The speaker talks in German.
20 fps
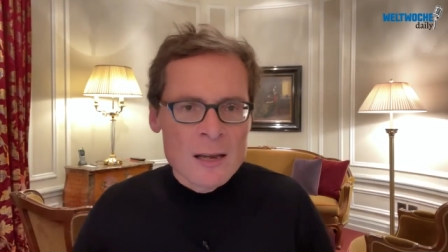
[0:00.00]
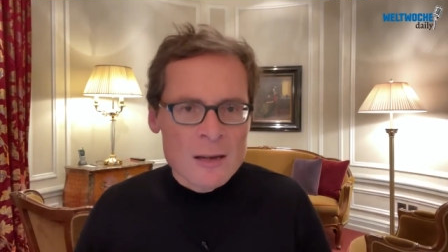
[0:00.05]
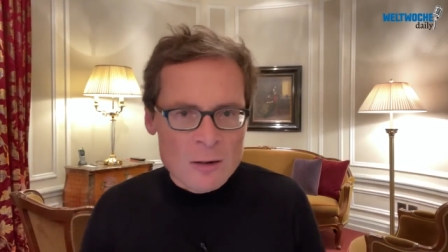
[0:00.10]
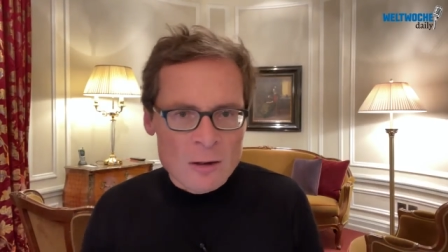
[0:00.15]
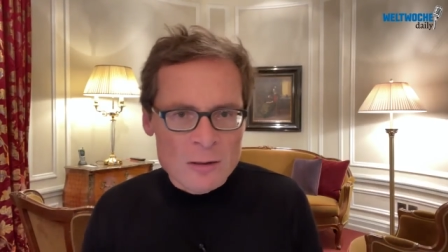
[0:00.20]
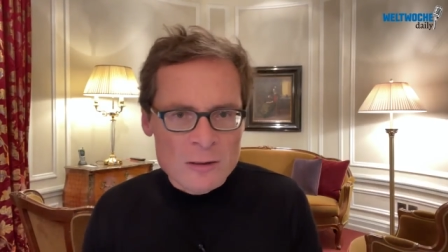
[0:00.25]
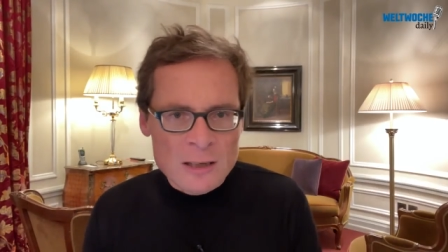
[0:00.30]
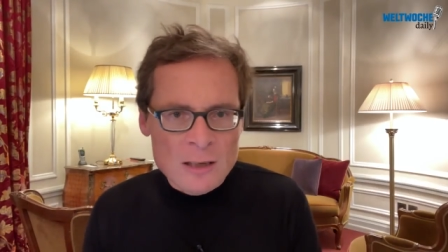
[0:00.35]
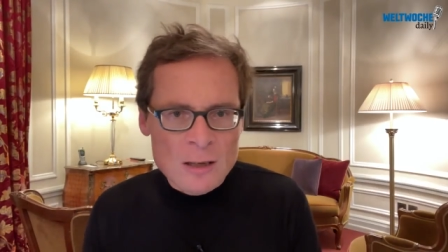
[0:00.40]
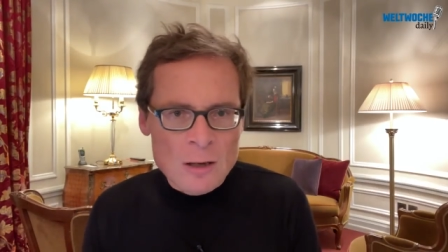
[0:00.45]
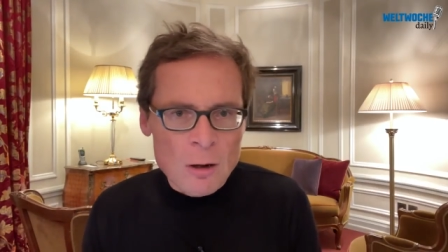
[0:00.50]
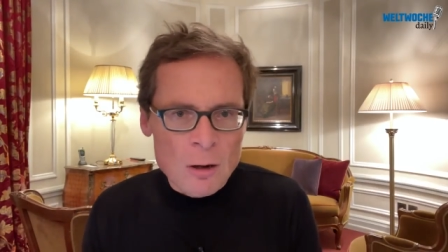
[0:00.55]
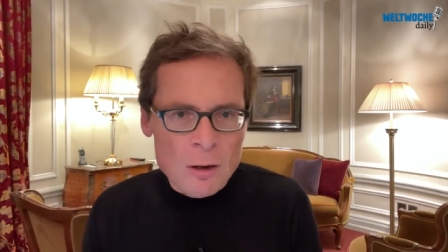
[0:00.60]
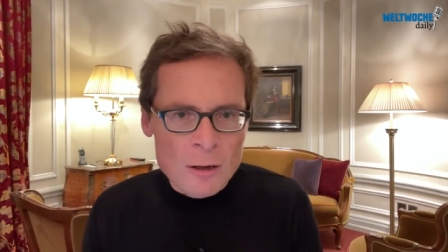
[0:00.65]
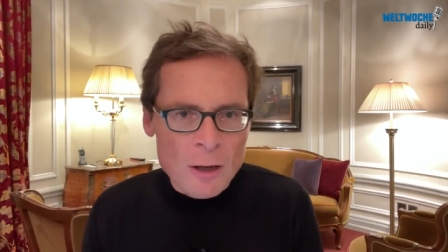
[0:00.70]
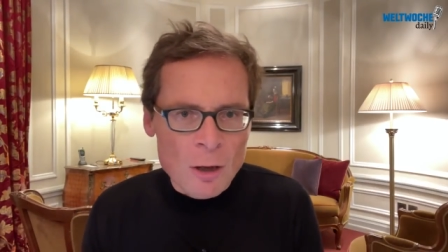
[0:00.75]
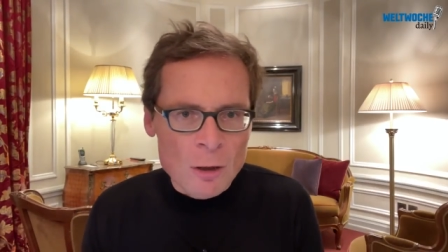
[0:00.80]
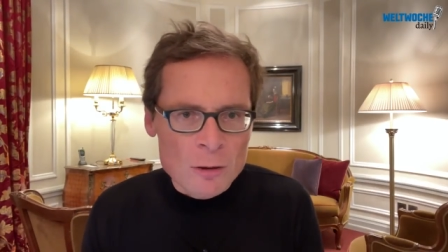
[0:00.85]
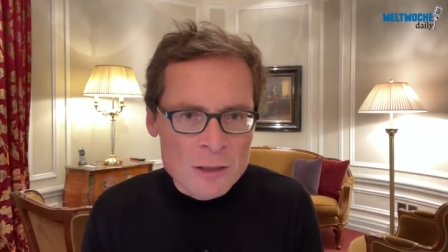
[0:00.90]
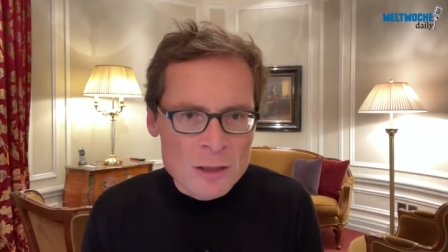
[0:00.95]

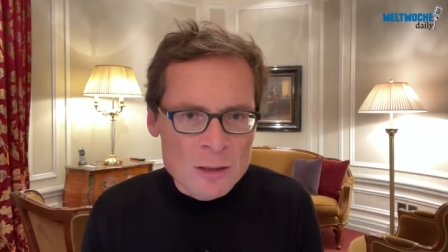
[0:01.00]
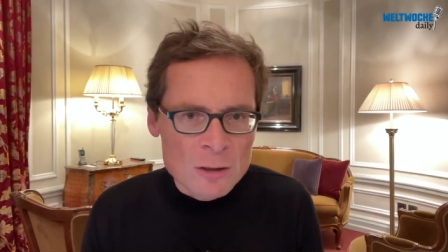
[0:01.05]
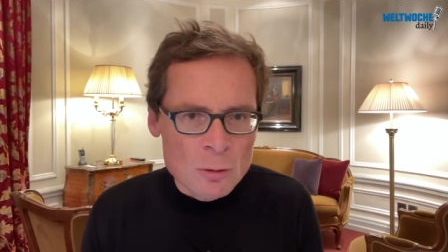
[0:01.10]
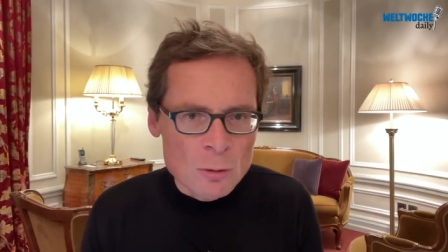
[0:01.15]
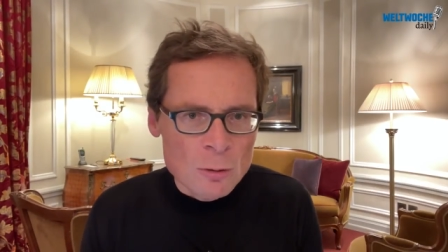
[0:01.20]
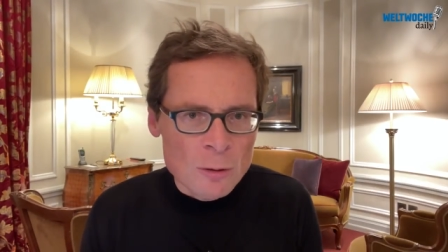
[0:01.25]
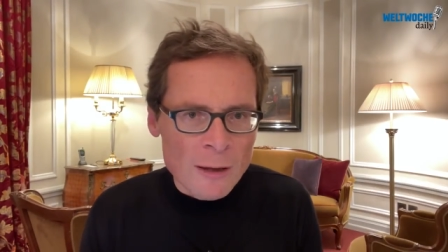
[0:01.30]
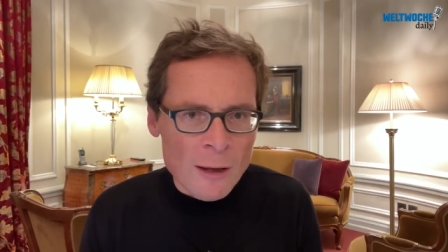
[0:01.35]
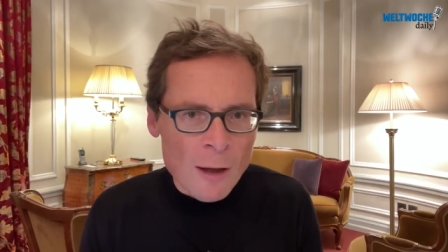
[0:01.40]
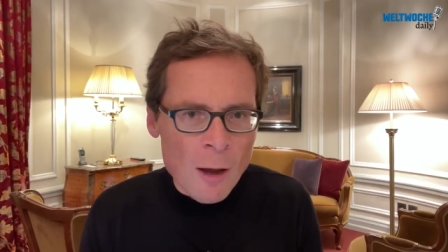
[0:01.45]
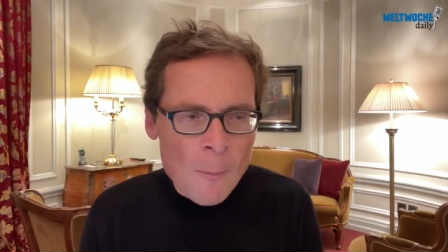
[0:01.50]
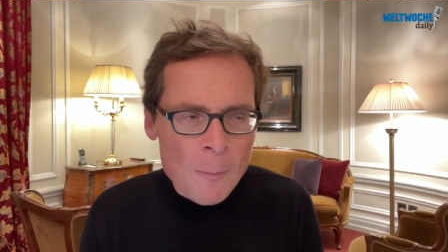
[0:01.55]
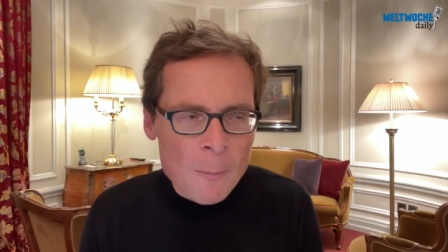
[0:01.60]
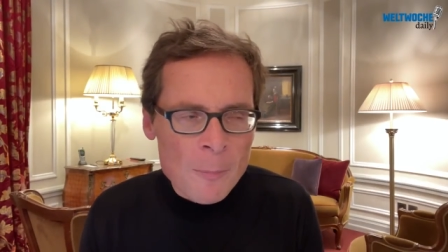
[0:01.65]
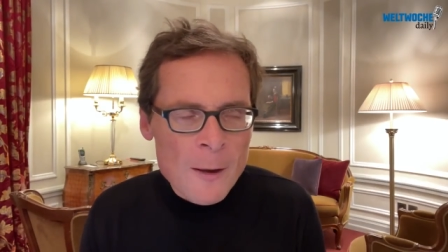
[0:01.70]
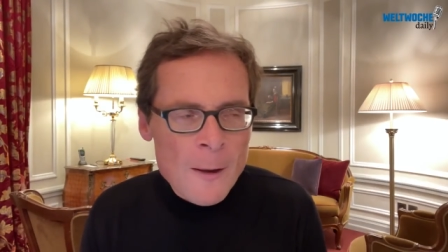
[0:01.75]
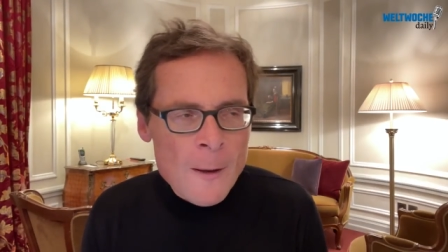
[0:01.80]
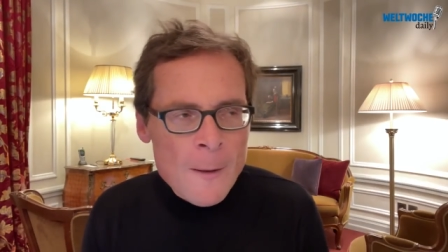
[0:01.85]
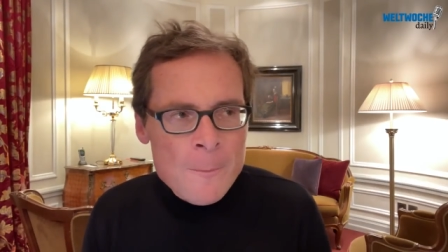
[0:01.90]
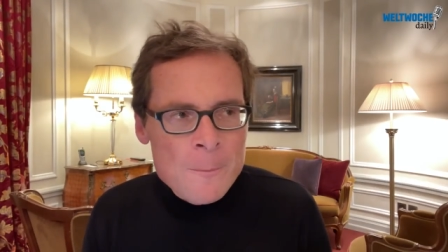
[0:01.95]
radikale Attitüde
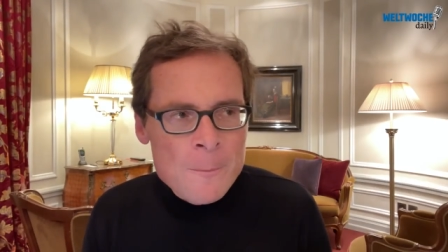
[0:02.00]
ab